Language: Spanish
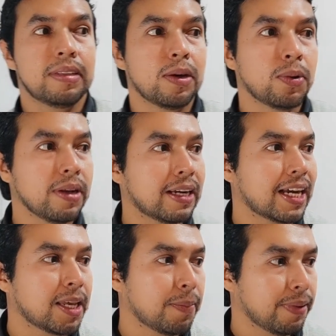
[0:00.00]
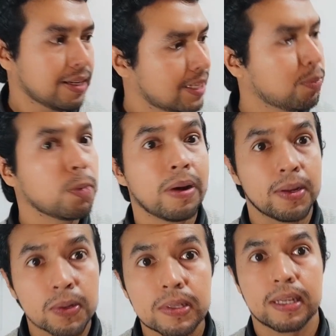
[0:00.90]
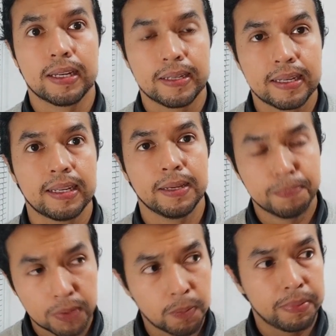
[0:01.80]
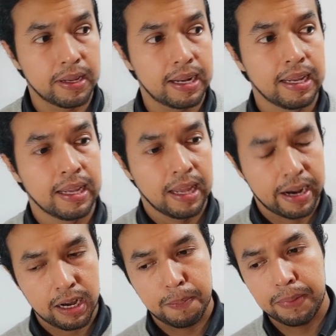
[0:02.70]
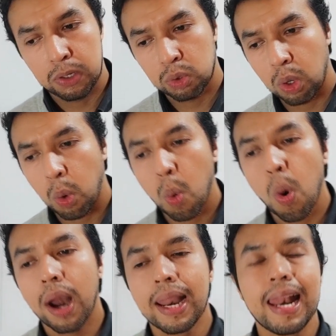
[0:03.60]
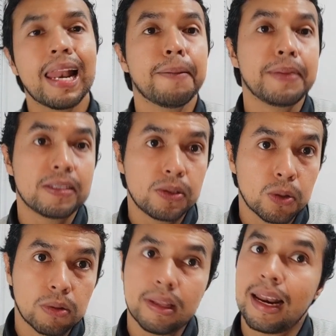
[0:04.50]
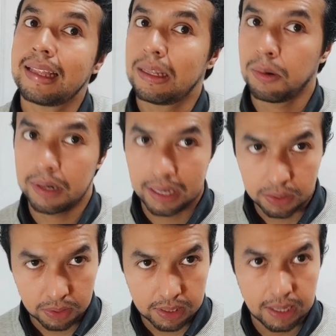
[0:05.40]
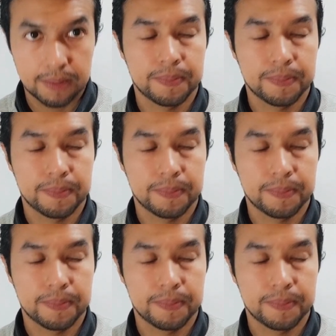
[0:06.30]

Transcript: teórica que me parece muy valiosa en Popper respecto a cuál es la misión de la teoría social.